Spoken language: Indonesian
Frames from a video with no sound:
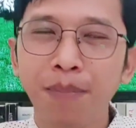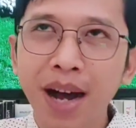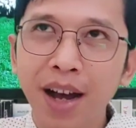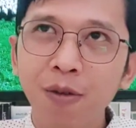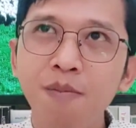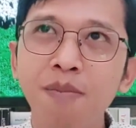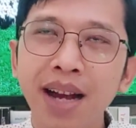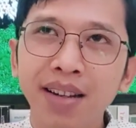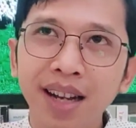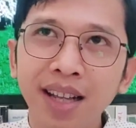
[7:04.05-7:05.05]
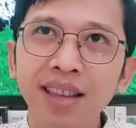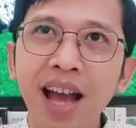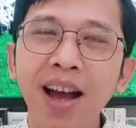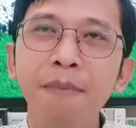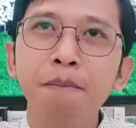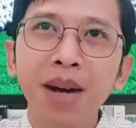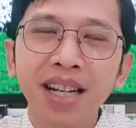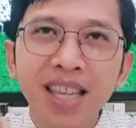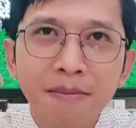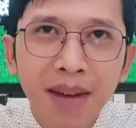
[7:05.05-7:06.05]
baru pada tahap
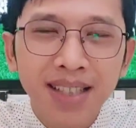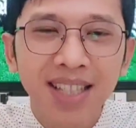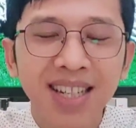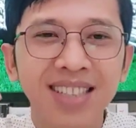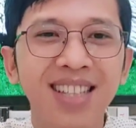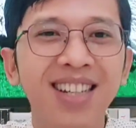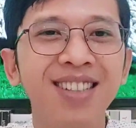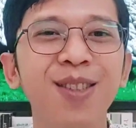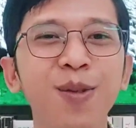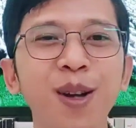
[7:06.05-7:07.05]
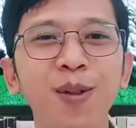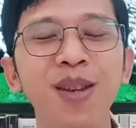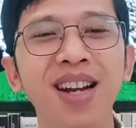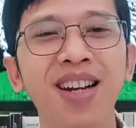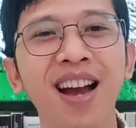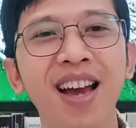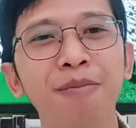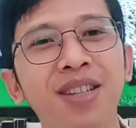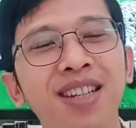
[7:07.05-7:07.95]
mengimajinasikan sesuatu yang gaib.